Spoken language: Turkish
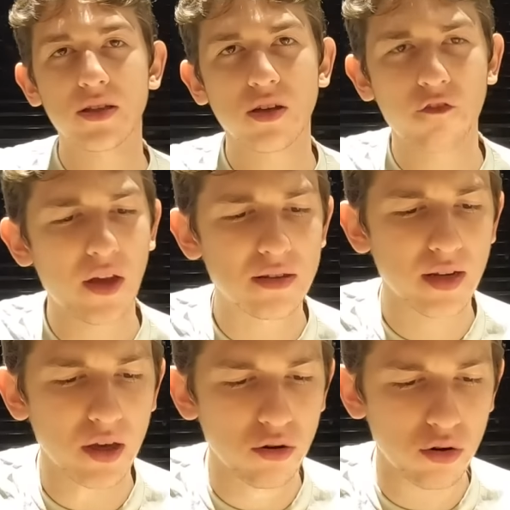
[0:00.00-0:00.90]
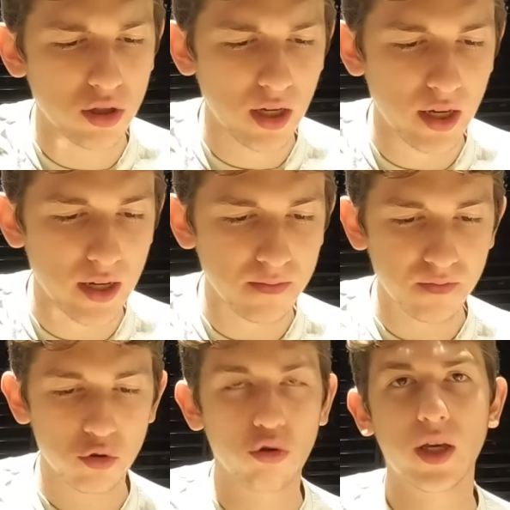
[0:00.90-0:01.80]
bence fiyatına göre okey ya.
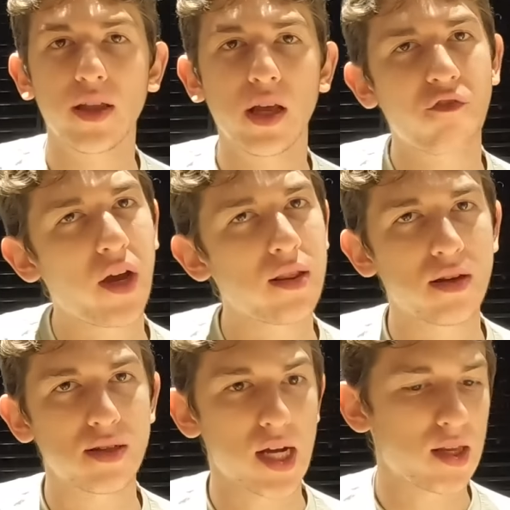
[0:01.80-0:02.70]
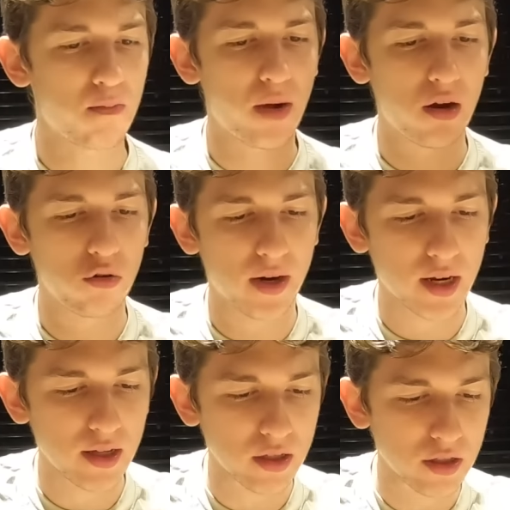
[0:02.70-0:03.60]
Türkiye'de et fiyatları zaten malum
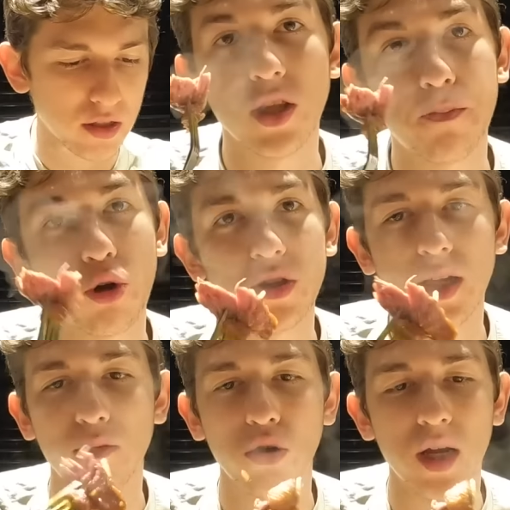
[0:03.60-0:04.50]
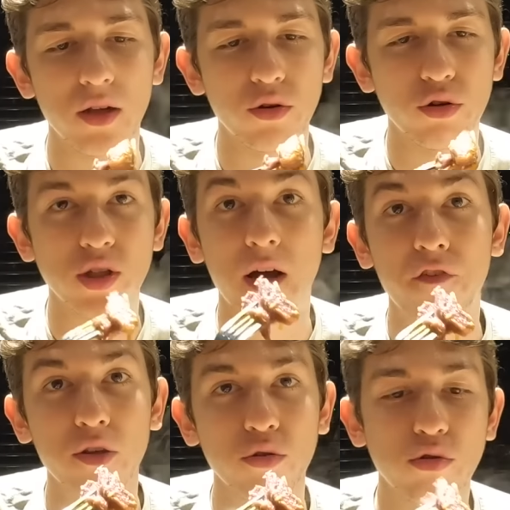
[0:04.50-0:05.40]
arkadaşlar. Bugün de proteini böyle alıyoruz.
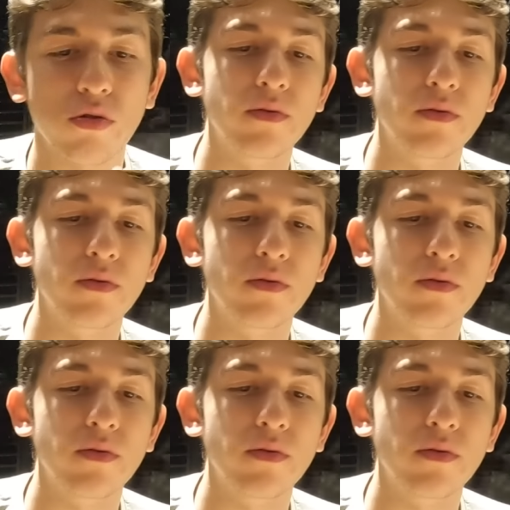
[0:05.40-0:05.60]
Afiyet olsun.